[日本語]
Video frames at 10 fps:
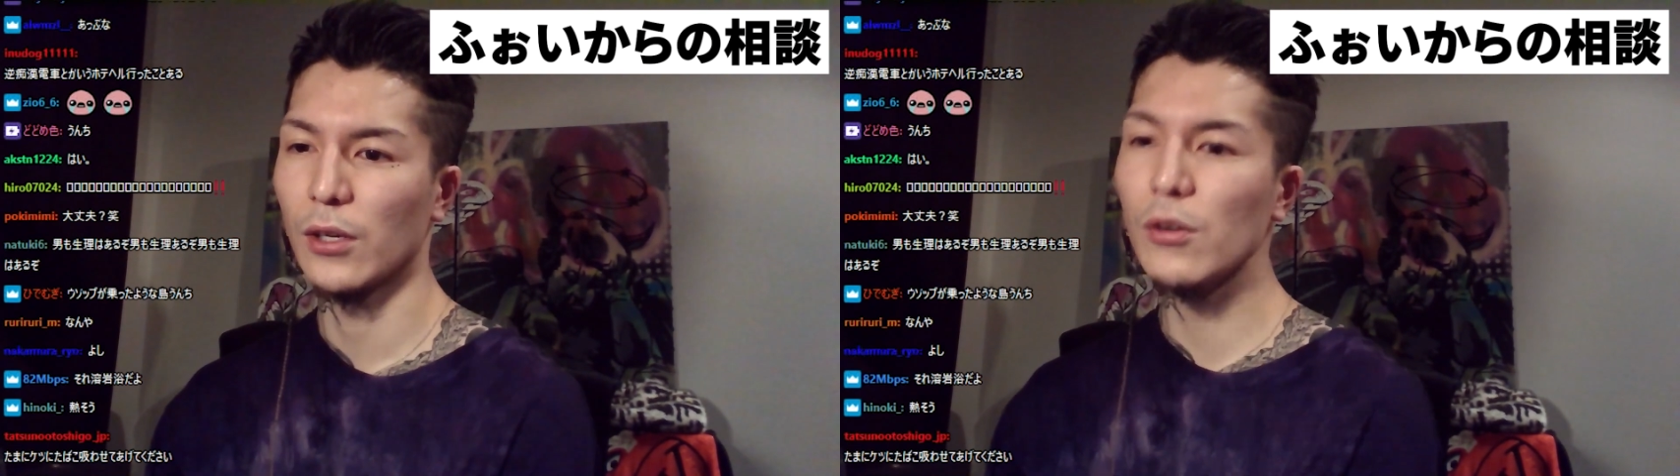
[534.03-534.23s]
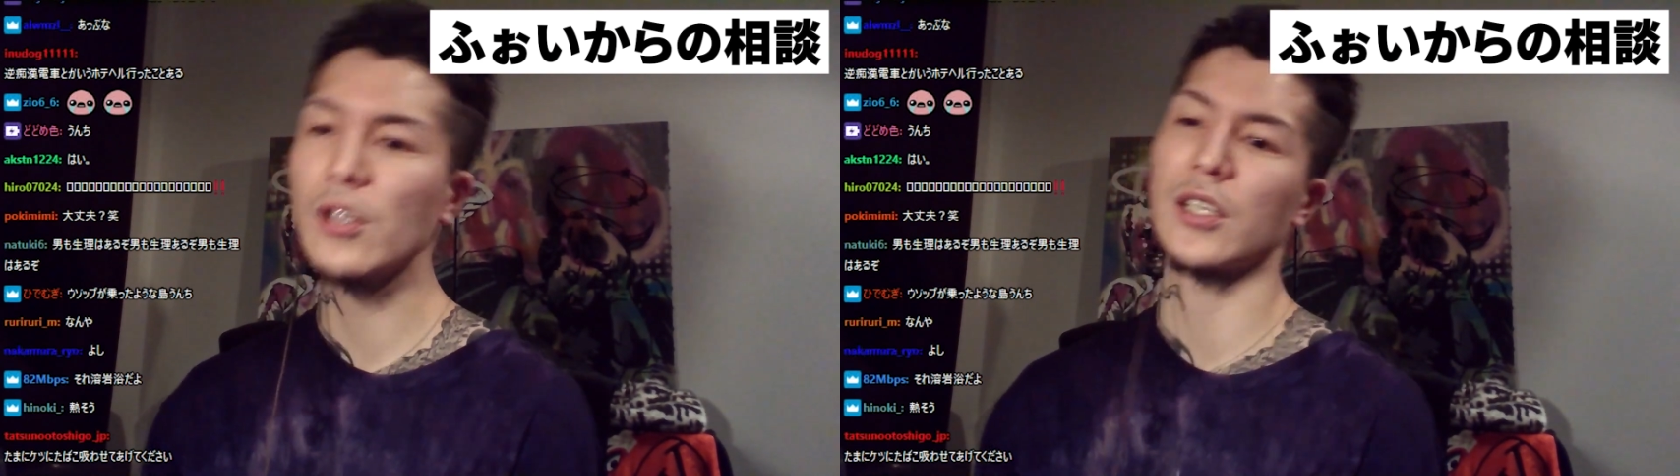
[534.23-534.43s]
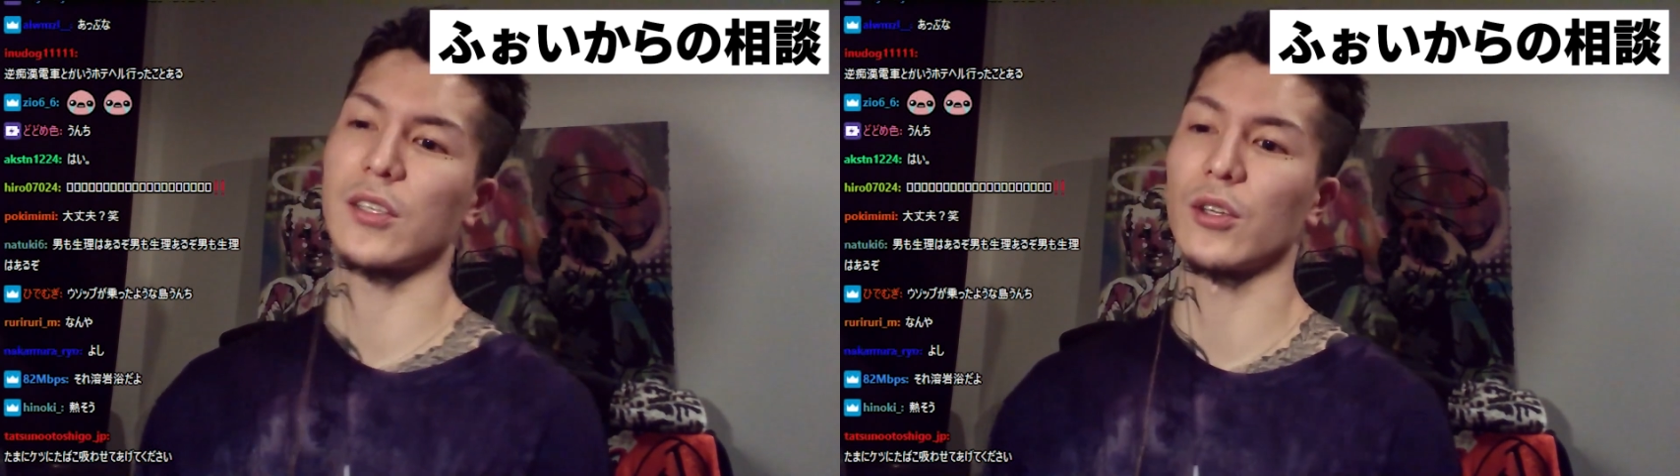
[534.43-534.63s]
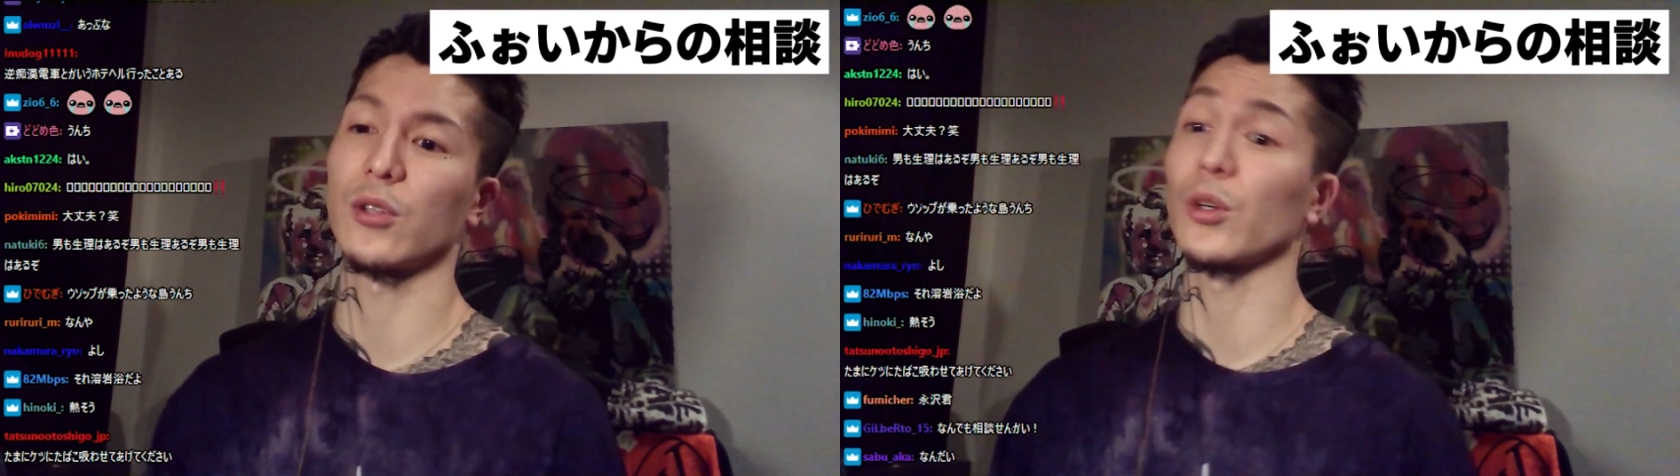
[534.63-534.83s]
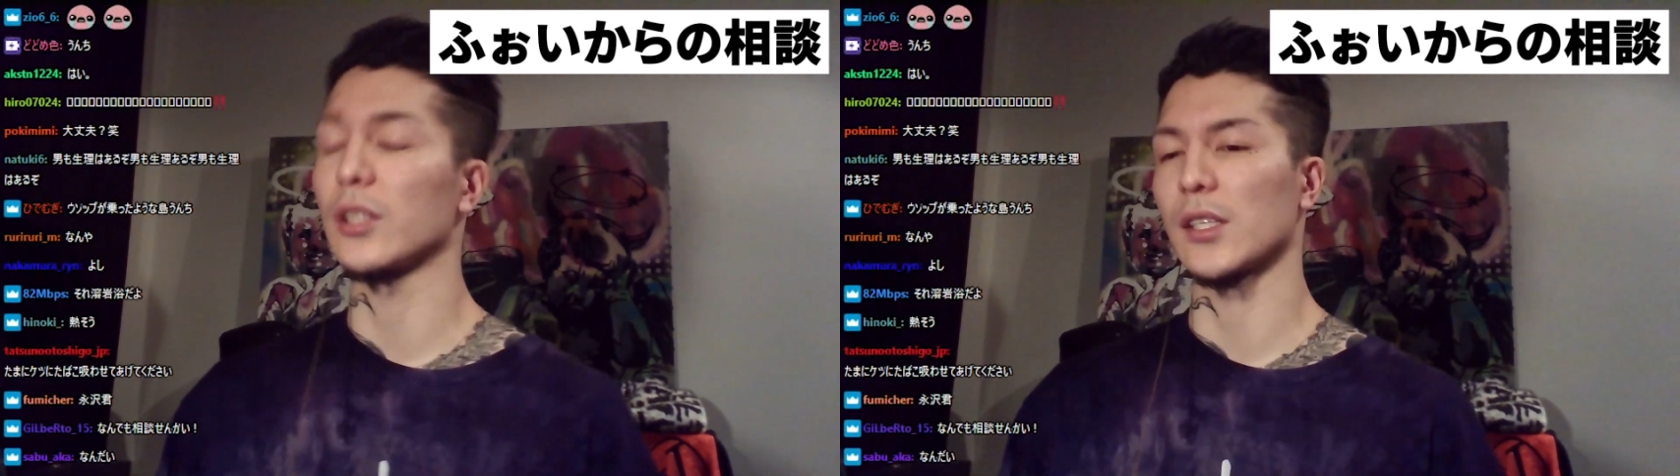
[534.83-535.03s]
うんちする
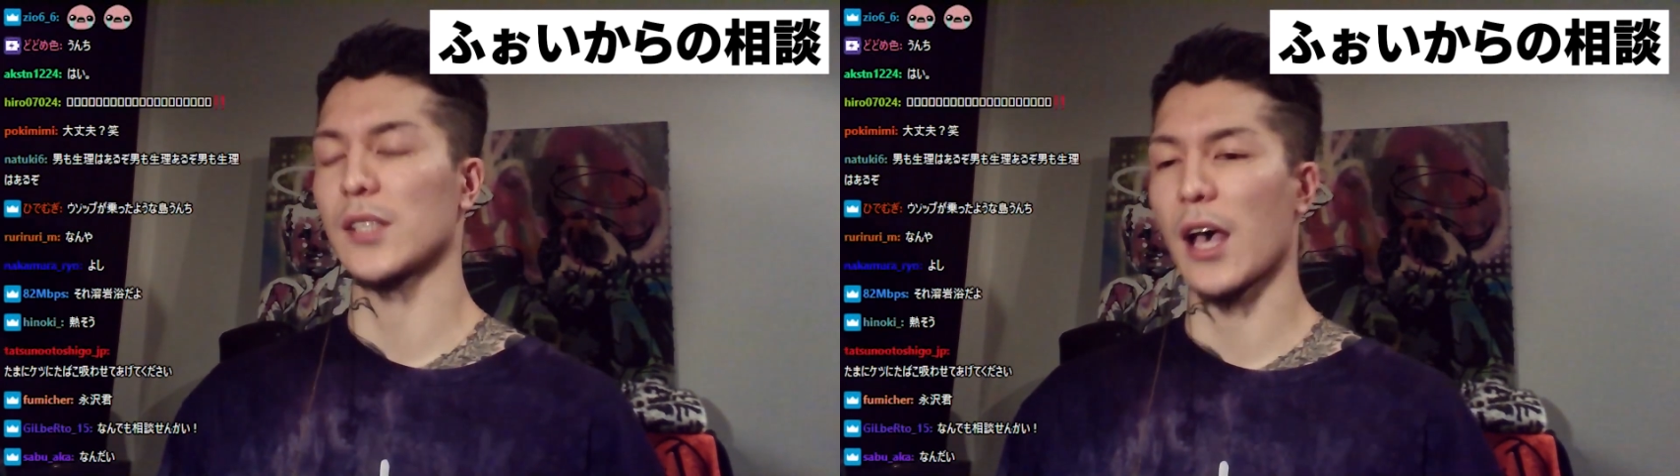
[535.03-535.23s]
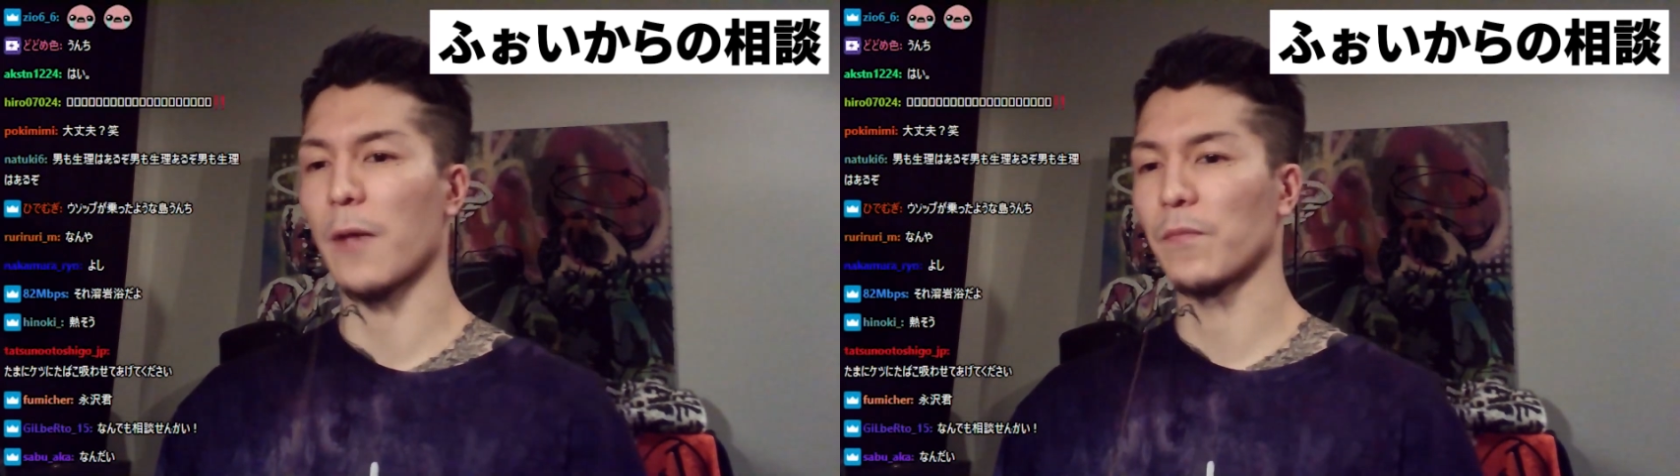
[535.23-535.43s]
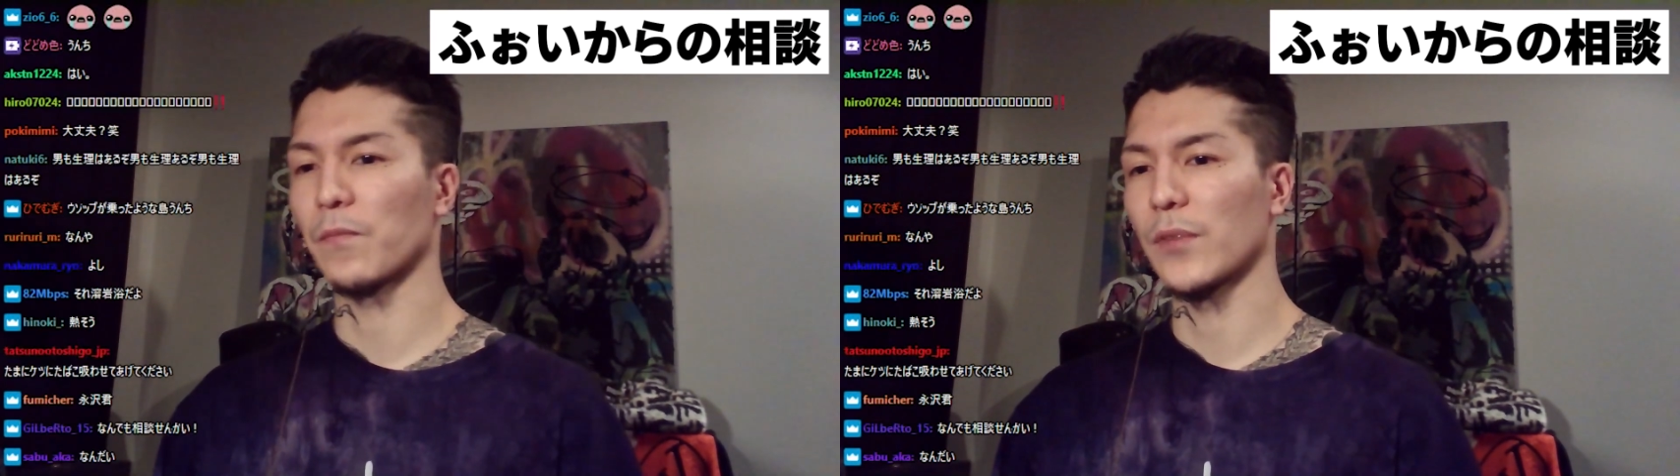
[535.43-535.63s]
ときってさ、